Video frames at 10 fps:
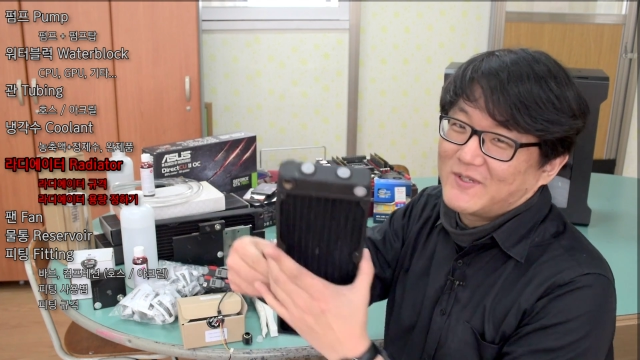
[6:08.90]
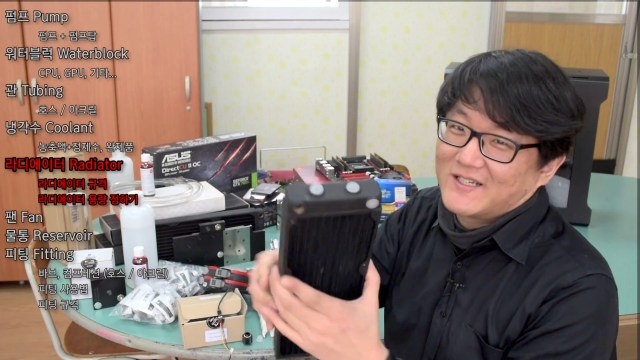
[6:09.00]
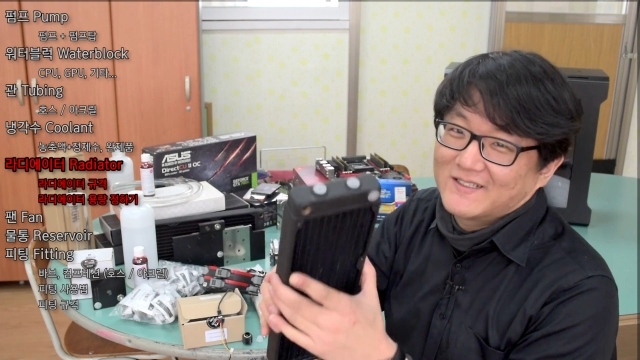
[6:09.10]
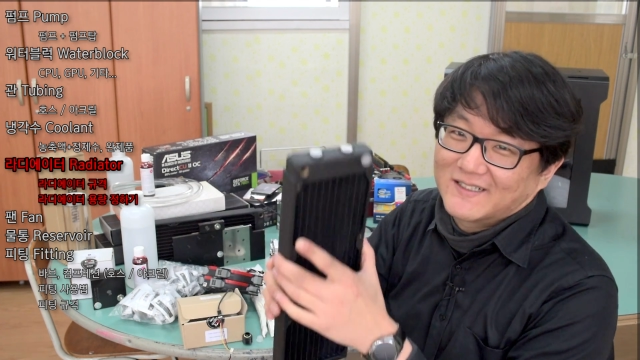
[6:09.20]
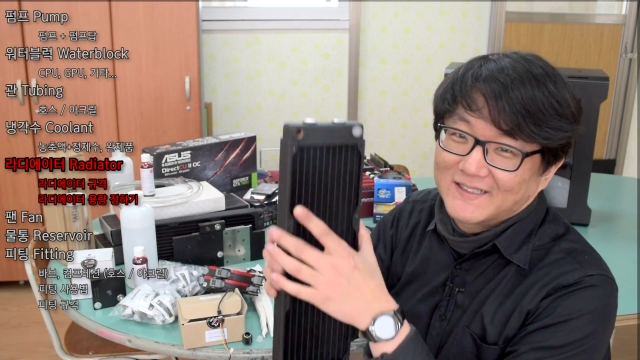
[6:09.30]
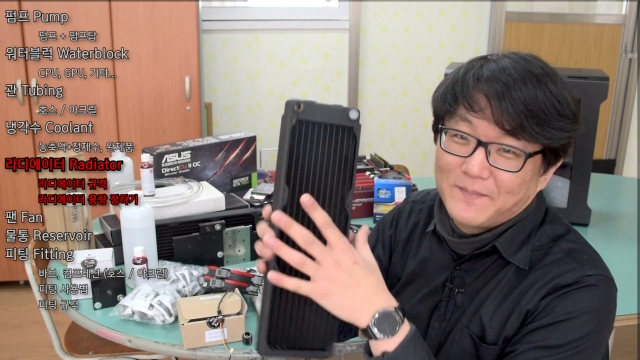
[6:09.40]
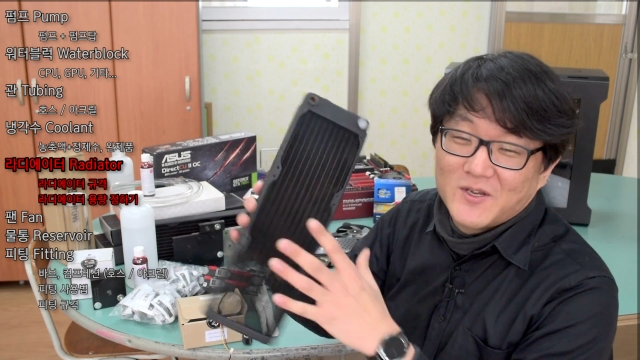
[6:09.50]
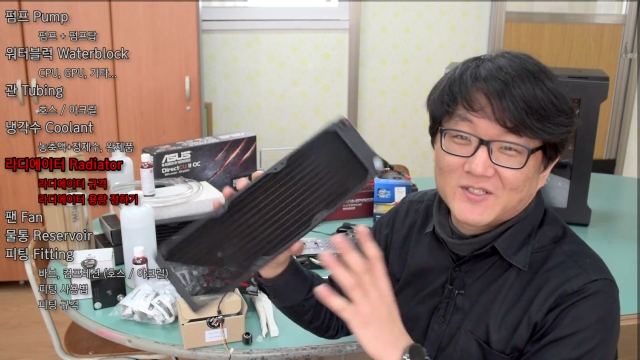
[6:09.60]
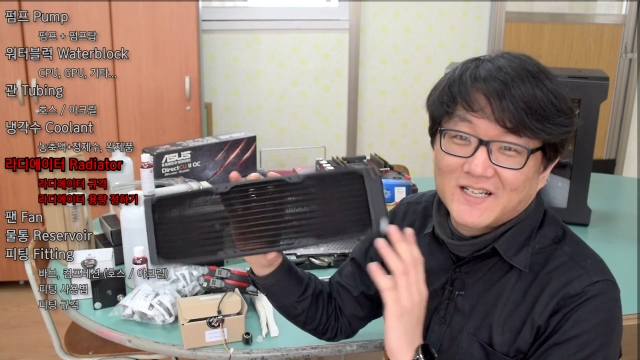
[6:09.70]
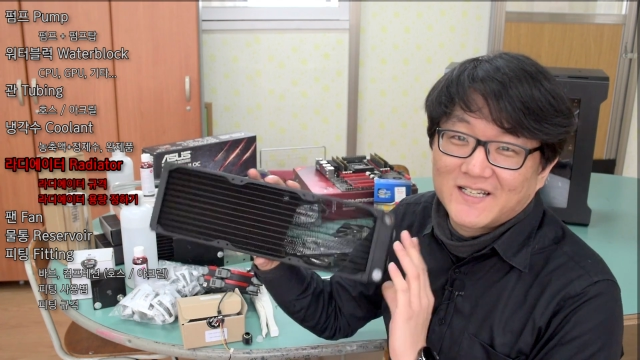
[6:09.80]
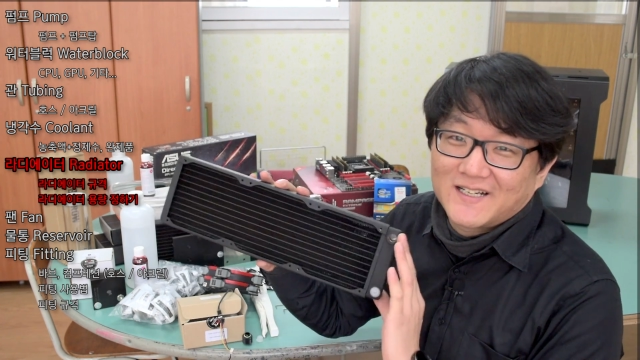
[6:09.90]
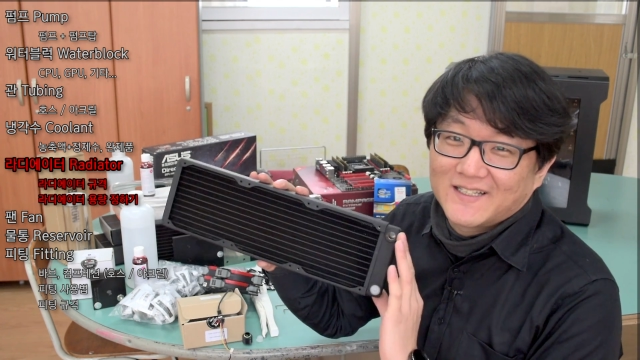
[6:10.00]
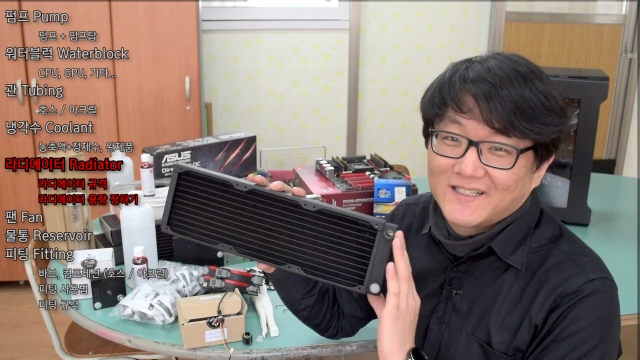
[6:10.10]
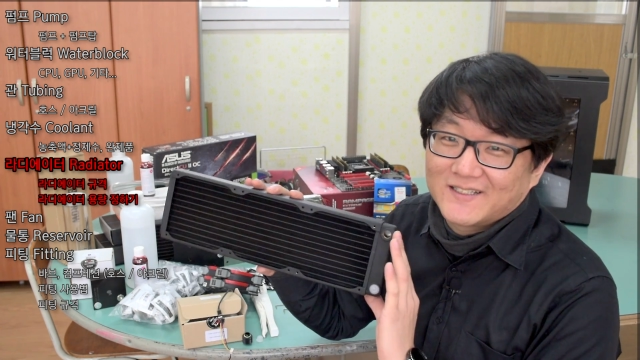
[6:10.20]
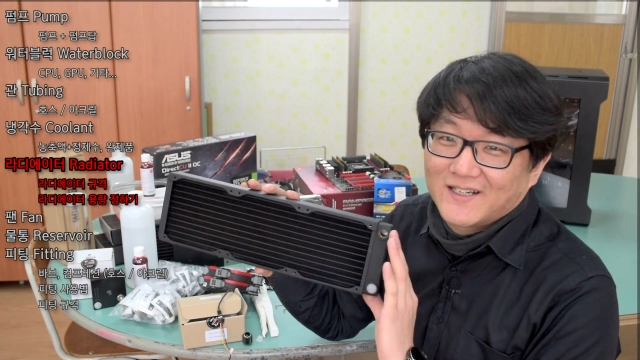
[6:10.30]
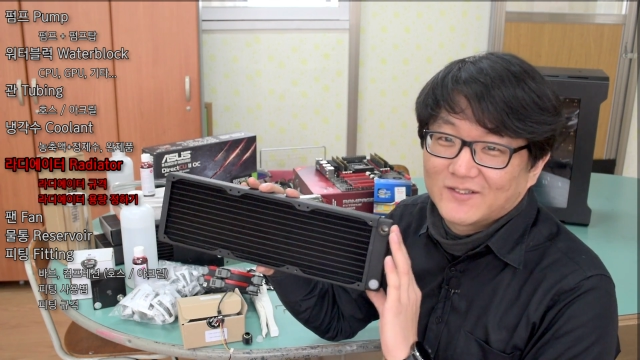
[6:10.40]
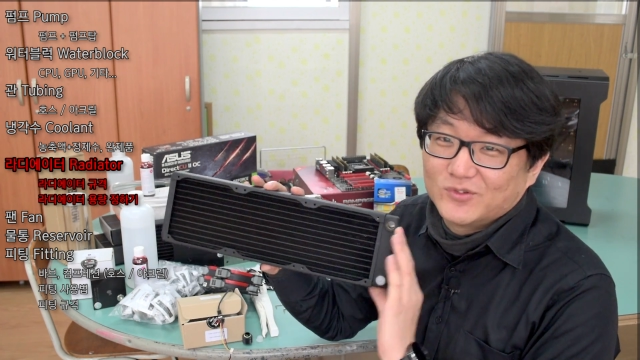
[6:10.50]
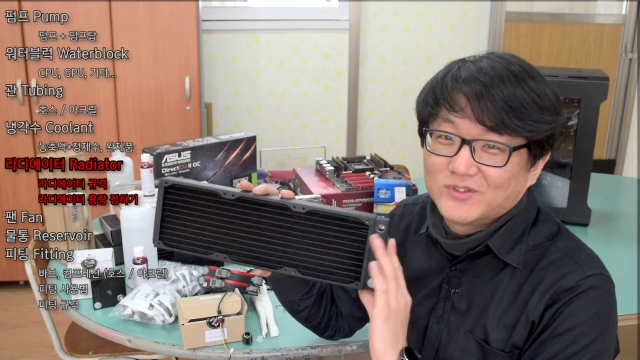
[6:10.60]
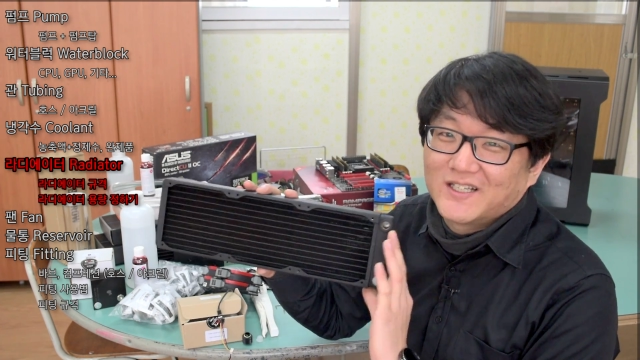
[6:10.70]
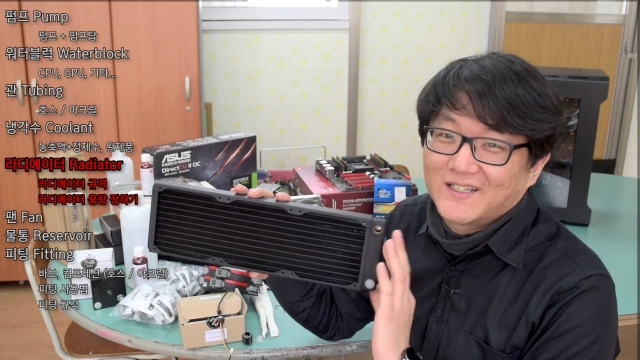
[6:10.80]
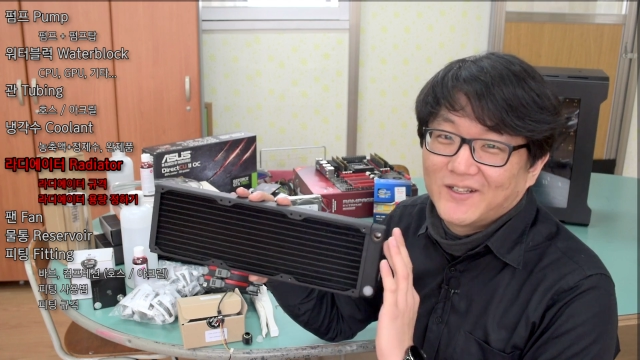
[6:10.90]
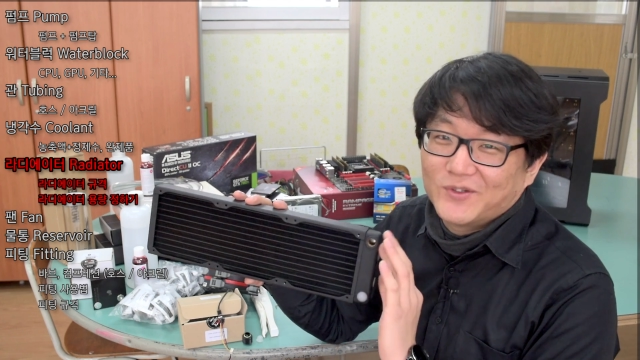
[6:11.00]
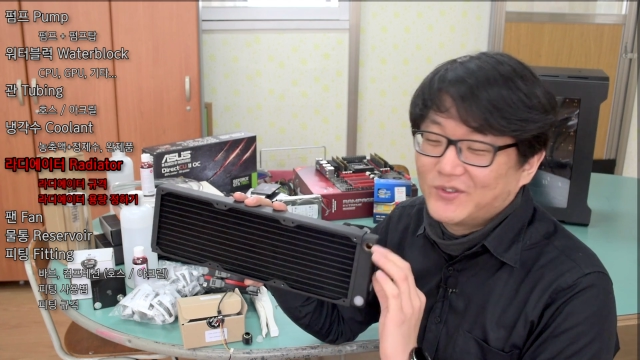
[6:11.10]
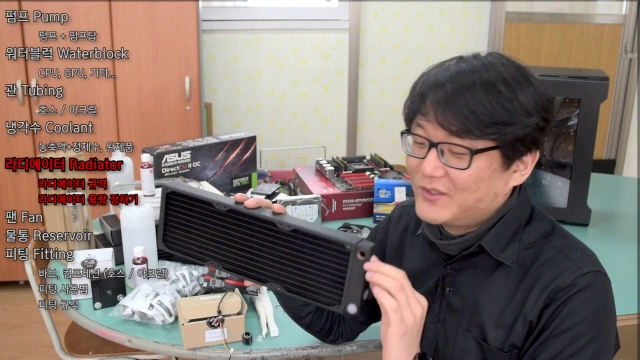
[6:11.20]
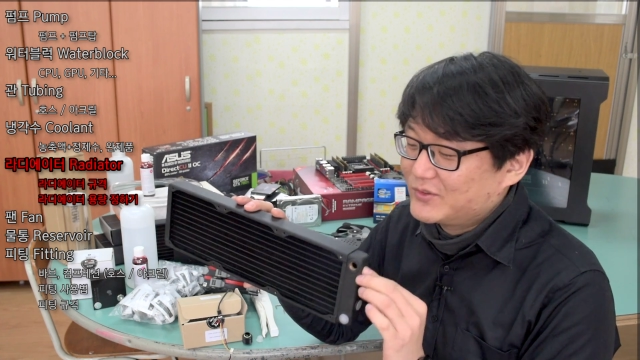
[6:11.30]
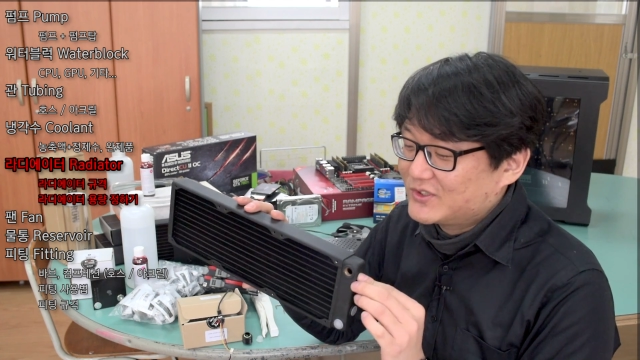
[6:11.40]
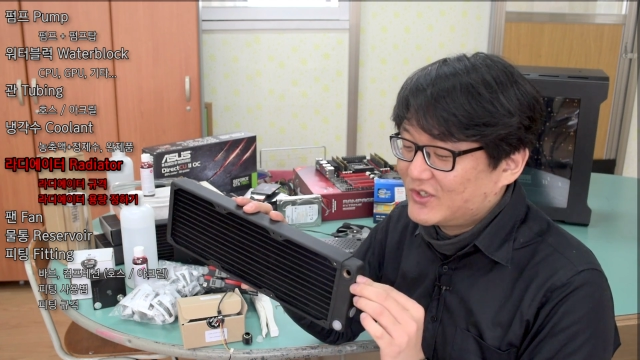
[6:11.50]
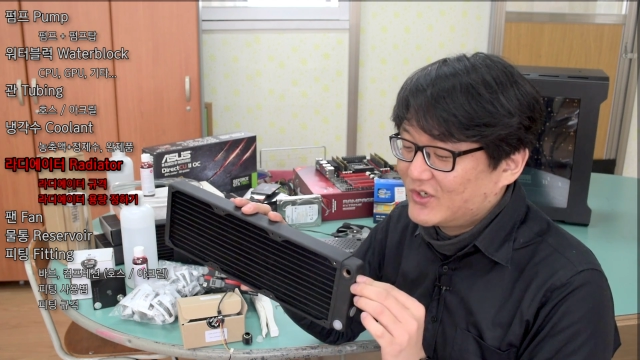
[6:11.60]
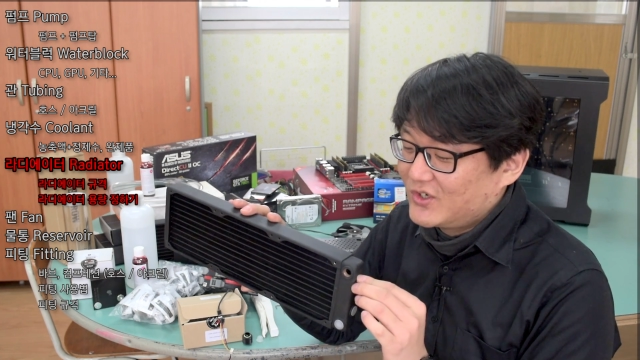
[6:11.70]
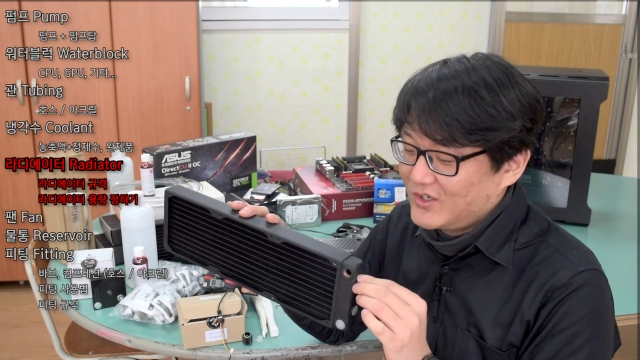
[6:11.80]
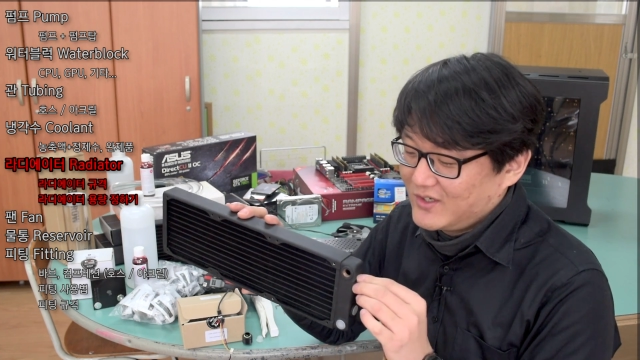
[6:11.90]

그러니까 3열짜리 라디에이터가 2개나 사용이 되고 있죠.